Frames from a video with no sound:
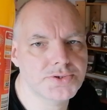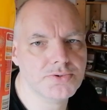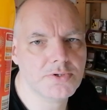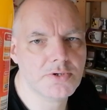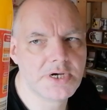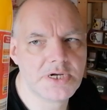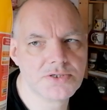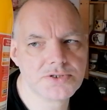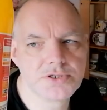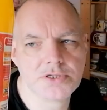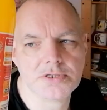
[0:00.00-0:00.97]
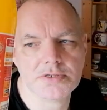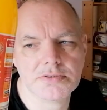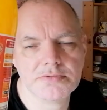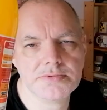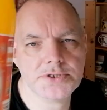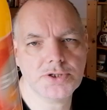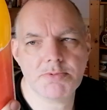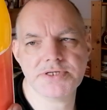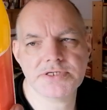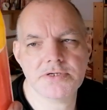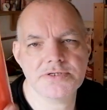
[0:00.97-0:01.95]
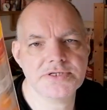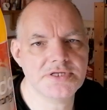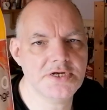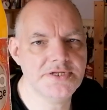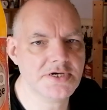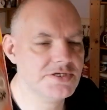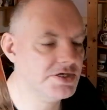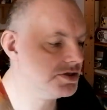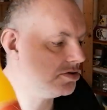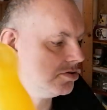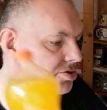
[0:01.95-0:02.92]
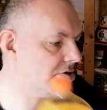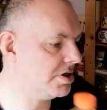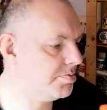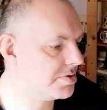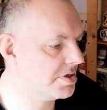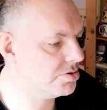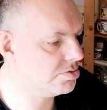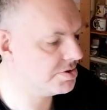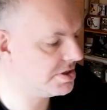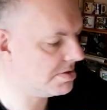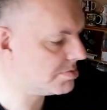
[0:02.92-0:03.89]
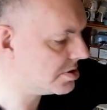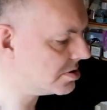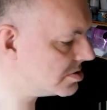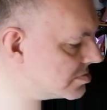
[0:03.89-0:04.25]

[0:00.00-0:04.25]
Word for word: soda orange, c'est dommage que c'était le dernier, sinon j'aurais pris un deuxième.